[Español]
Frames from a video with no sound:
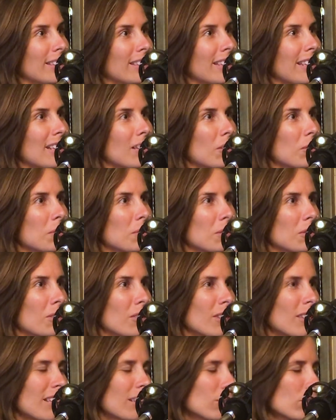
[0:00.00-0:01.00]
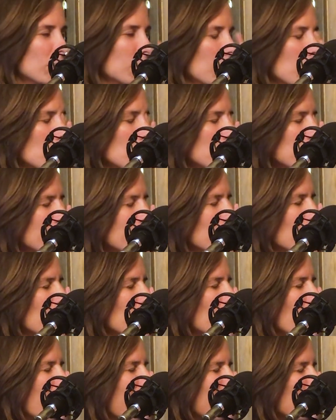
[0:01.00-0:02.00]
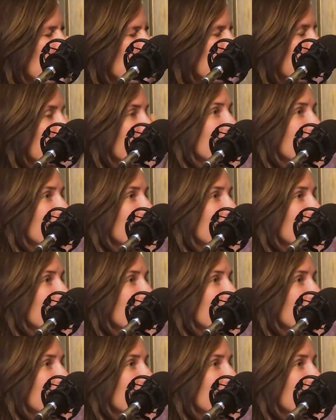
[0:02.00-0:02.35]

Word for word: Y era como, esto no me gusta, ¿y cómo hago para